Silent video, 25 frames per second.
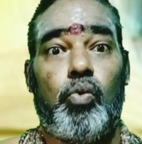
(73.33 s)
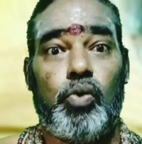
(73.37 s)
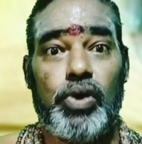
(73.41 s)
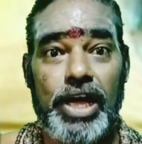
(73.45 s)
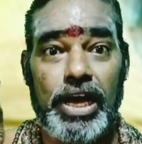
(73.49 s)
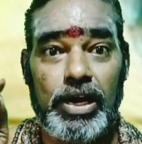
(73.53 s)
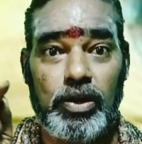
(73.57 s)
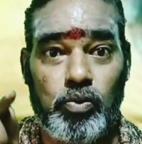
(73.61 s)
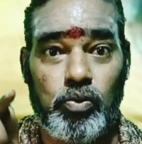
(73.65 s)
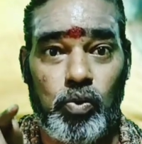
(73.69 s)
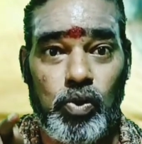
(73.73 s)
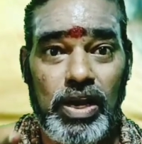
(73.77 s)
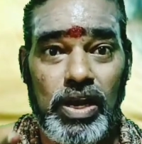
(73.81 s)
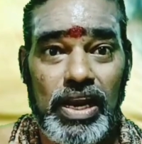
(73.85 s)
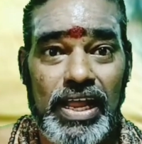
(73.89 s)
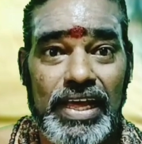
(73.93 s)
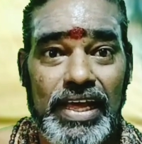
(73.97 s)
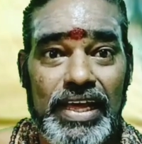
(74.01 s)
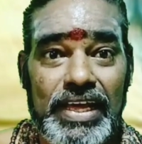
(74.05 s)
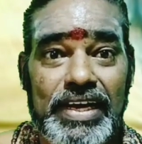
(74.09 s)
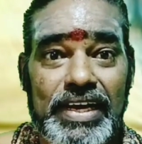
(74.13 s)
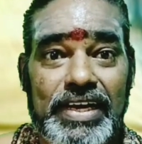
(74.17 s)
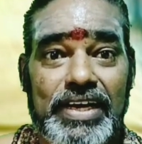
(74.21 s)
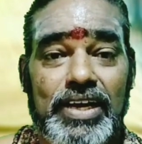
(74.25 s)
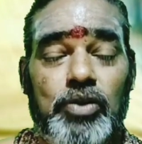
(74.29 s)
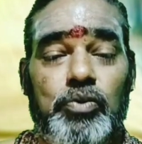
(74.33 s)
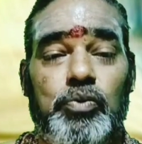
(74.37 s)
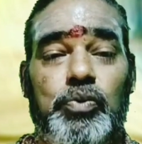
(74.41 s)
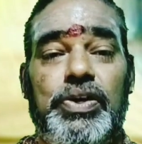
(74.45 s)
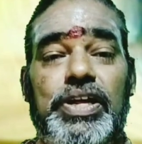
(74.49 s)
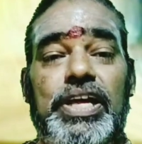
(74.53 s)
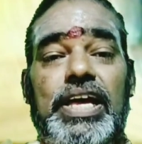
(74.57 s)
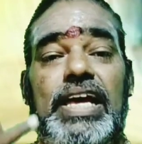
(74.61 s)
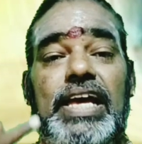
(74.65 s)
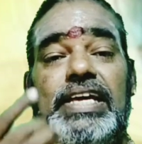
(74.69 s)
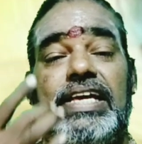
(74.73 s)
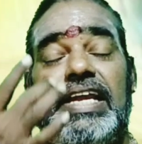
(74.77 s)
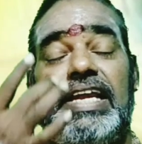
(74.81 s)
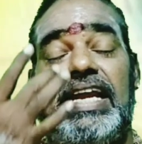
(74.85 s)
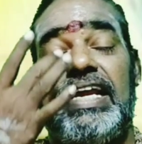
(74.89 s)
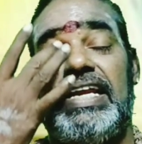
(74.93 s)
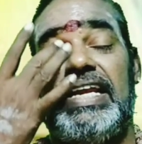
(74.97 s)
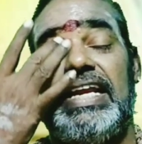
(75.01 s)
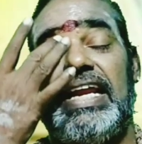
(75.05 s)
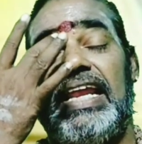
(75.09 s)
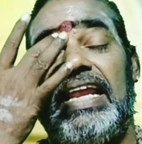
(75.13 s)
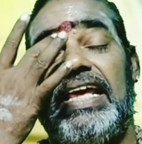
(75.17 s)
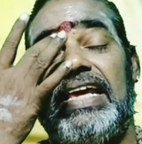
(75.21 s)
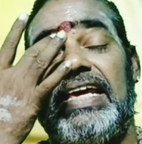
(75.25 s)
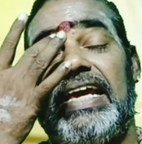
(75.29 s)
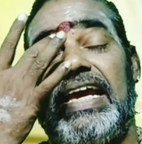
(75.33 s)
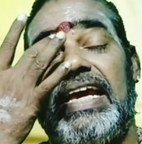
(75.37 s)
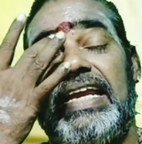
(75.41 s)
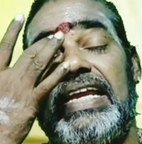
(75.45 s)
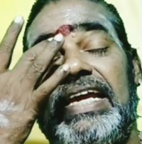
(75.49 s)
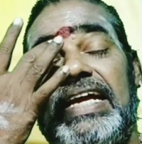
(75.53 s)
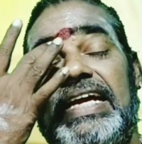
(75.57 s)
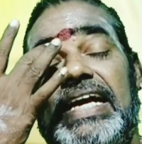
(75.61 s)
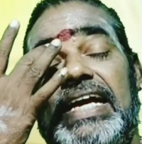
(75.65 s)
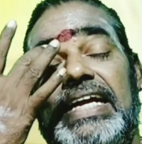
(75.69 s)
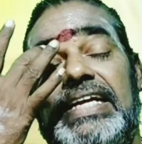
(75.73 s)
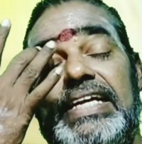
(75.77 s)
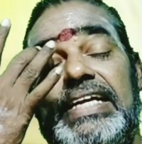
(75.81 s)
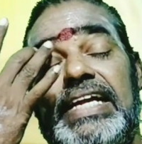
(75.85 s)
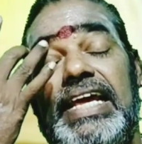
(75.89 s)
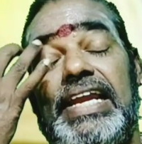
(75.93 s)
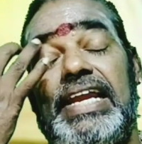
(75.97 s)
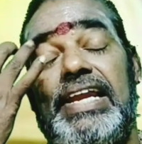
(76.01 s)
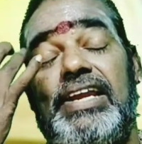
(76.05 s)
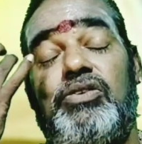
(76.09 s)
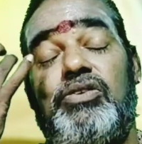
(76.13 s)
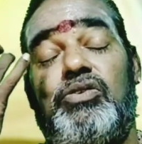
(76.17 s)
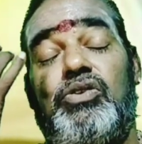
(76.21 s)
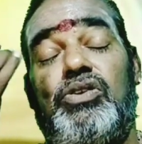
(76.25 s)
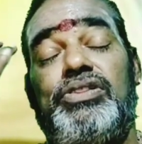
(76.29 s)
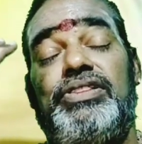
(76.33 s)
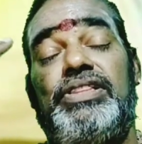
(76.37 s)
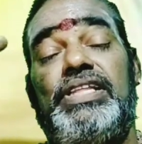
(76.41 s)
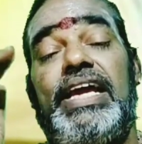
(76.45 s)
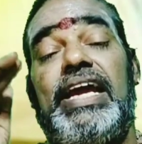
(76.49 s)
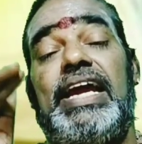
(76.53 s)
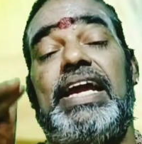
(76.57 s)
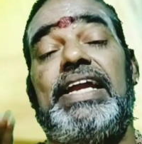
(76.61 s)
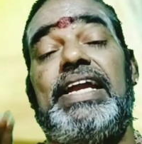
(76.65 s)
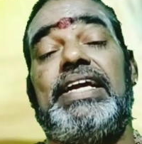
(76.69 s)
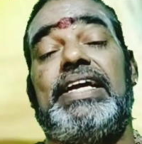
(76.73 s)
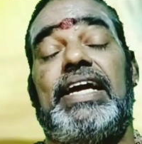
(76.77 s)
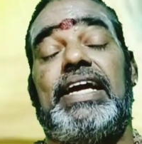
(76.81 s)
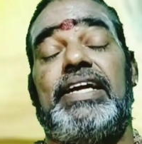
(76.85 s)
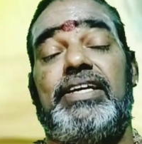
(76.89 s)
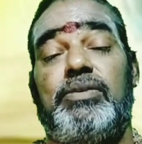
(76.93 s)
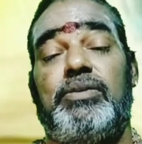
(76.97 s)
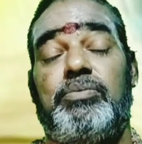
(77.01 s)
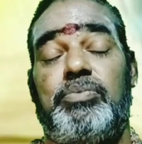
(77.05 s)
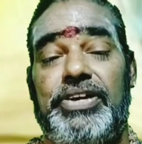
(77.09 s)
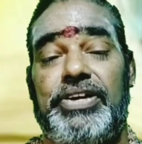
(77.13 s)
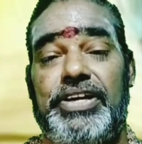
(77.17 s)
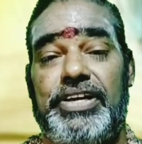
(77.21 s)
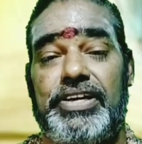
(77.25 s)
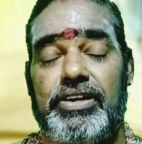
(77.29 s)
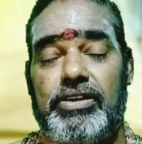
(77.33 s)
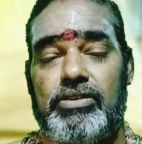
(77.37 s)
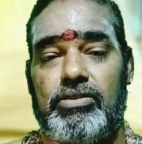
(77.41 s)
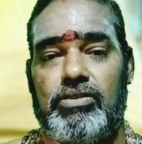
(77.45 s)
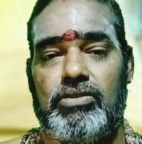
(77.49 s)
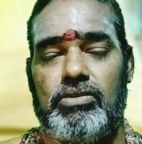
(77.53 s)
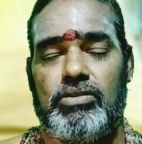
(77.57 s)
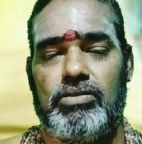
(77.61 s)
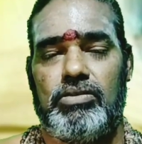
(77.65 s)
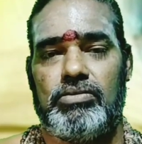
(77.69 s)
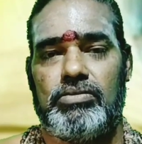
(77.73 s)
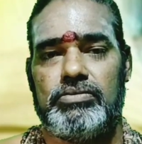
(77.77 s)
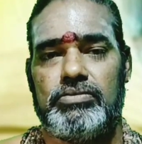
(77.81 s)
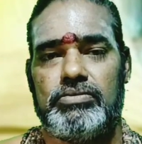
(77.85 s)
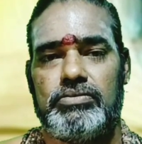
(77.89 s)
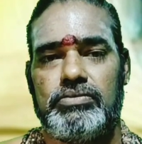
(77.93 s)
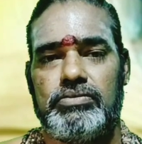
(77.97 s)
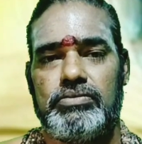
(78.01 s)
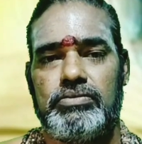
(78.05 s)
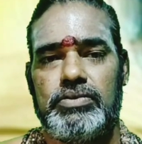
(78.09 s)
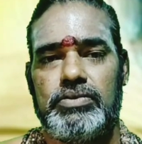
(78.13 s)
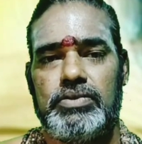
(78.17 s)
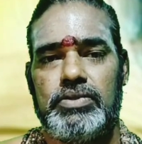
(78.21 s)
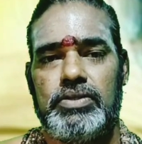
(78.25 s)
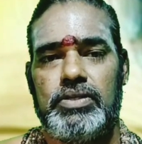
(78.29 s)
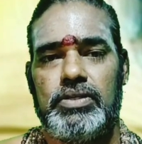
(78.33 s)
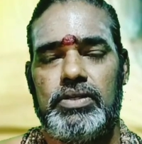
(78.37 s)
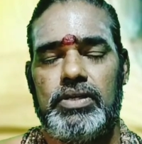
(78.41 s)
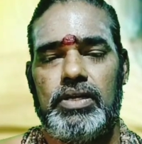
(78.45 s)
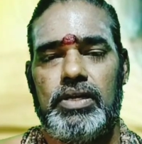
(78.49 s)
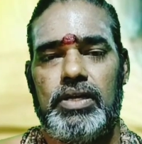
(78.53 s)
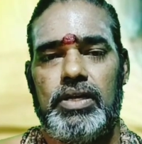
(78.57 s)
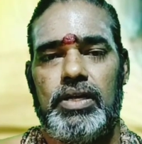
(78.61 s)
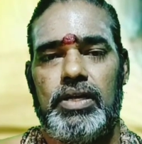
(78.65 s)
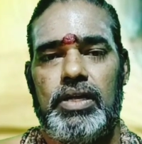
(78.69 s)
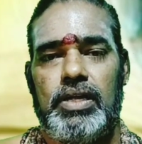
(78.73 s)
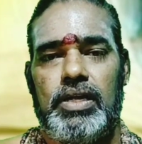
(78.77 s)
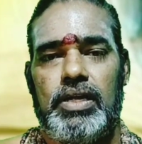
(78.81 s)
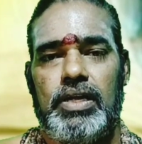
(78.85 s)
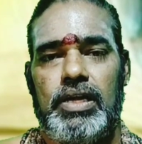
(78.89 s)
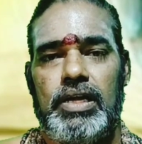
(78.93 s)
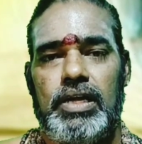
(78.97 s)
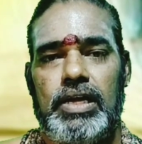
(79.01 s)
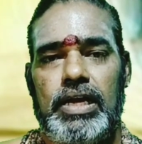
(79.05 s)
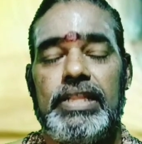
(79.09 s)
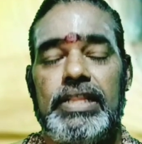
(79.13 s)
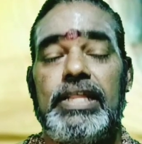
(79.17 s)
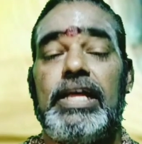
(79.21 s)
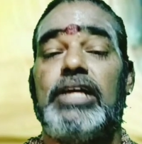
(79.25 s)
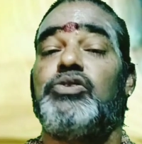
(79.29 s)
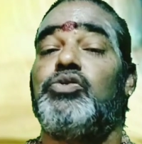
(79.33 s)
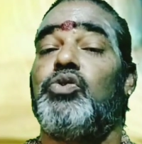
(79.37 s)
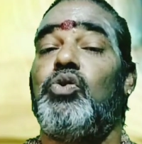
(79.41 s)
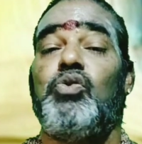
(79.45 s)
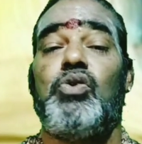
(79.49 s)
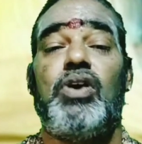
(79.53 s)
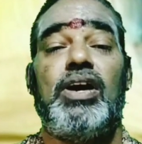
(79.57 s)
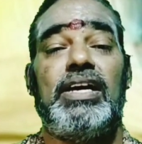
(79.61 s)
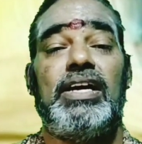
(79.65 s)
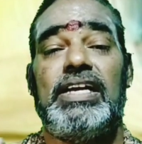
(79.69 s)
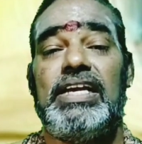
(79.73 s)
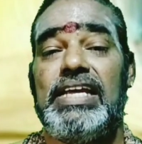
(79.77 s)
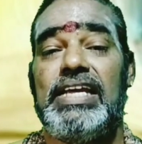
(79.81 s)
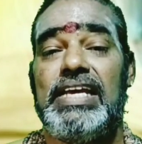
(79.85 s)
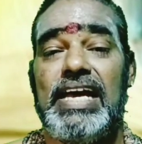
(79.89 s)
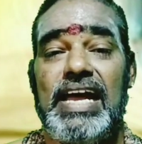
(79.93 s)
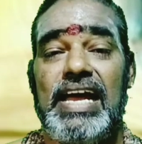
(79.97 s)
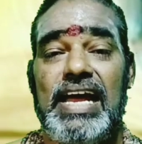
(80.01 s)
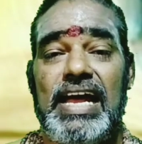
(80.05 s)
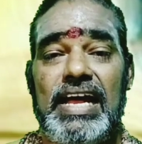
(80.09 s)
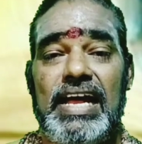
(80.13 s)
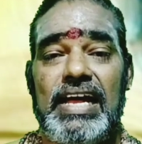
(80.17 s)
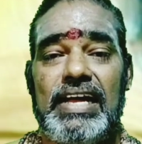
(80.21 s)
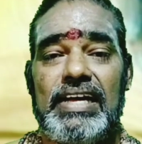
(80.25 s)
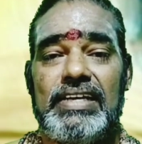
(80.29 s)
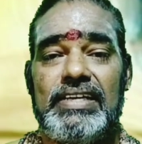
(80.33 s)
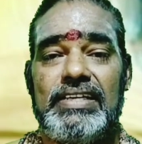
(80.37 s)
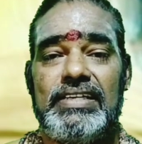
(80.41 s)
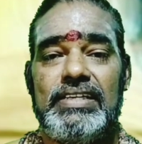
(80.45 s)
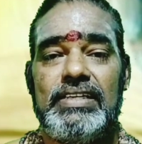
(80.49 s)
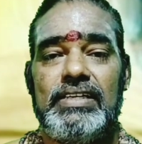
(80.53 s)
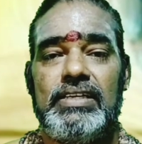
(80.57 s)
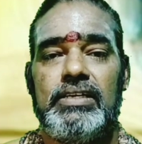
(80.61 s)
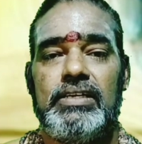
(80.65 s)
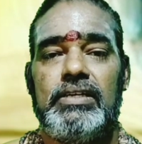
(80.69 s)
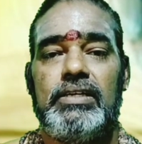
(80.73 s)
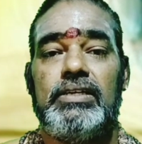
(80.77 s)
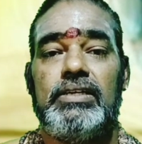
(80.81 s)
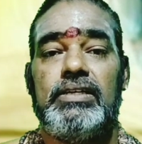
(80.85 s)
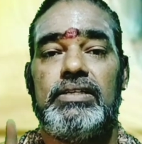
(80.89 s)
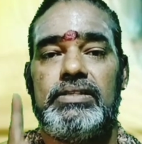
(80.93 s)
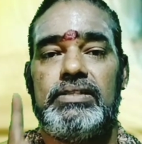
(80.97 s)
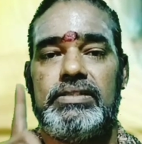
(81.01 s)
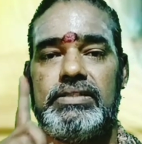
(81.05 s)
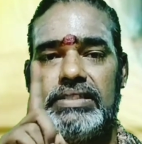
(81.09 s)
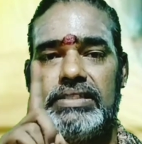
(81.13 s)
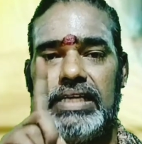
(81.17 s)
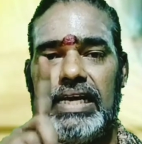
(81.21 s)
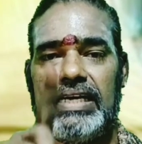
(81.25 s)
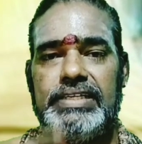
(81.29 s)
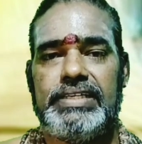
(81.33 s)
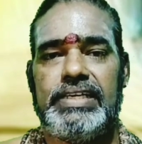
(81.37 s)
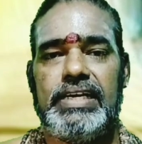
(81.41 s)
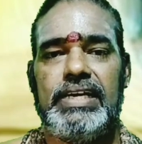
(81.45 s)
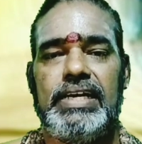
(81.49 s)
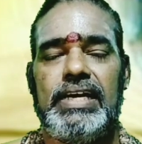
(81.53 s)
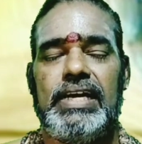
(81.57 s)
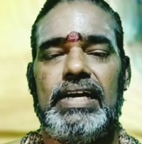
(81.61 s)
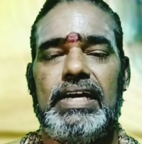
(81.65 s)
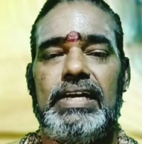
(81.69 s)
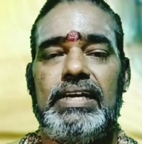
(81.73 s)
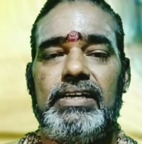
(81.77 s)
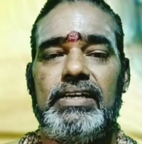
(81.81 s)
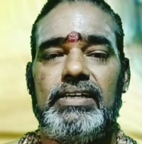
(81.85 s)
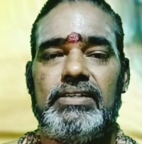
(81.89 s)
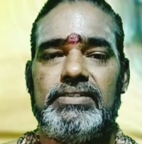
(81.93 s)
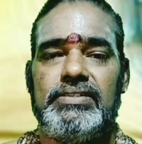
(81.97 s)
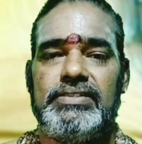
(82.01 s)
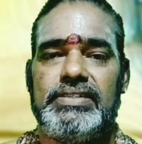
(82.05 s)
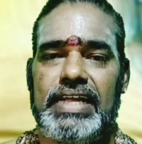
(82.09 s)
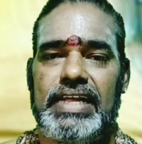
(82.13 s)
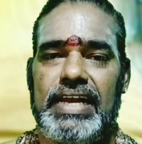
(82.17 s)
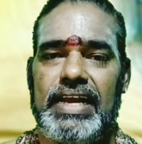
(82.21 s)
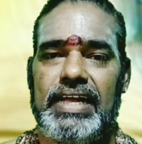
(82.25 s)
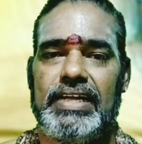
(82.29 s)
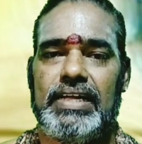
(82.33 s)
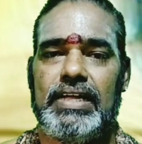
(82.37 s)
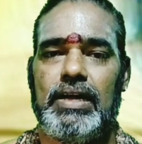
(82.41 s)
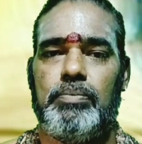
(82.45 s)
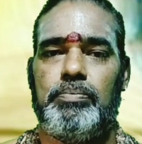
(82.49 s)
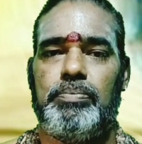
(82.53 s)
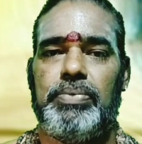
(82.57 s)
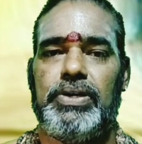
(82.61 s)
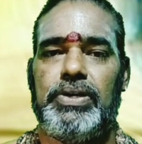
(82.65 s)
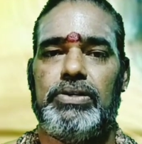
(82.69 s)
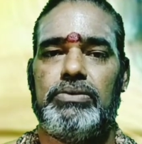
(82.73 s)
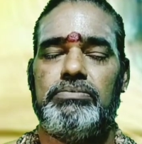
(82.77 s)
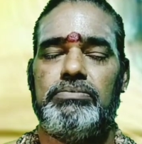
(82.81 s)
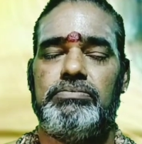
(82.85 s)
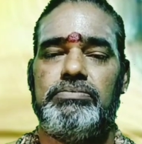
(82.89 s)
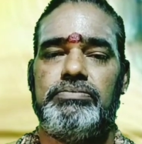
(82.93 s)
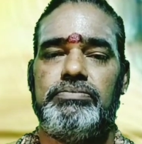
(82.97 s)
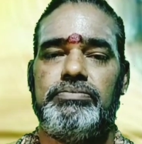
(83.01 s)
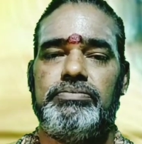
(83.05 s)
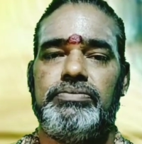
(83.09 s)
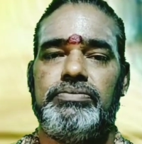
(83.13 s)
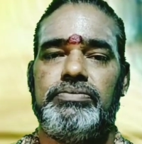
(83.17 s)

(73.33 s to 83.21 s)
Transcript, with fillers: உனக்குள்ள இருக்கக்கூடிய இறைநிலையை நீ கண்டறியணும் தேடி கண்டுபிடிக்கணும் இதான் சொல்லுவாங்க இல்லையா தட்டுங்கள் திறக்கப்படும்